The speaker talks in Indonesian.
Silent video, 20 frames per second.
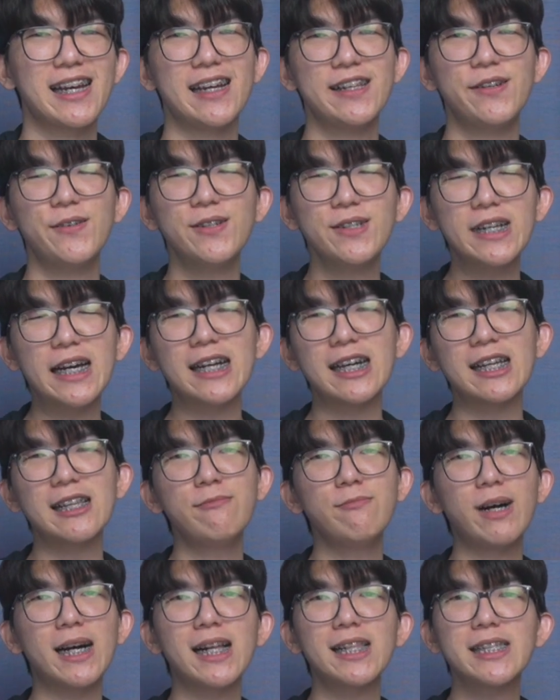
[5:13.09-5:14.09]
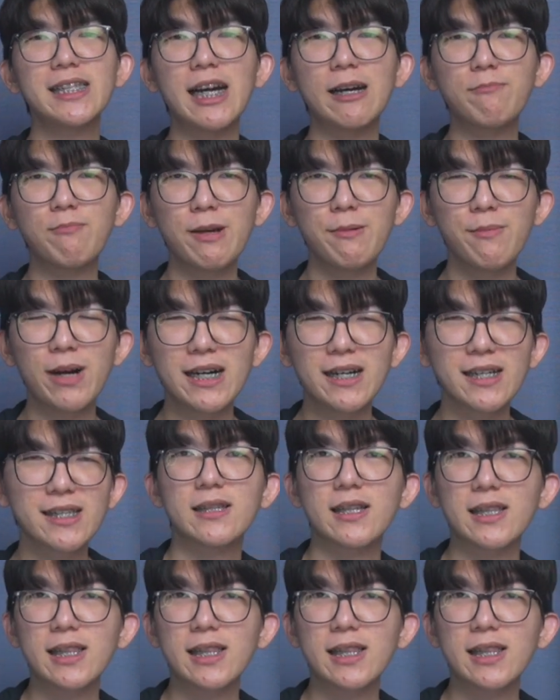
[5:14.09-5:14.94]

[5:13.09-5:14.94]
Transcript: Kalau enggak, kalian bakal capek banget.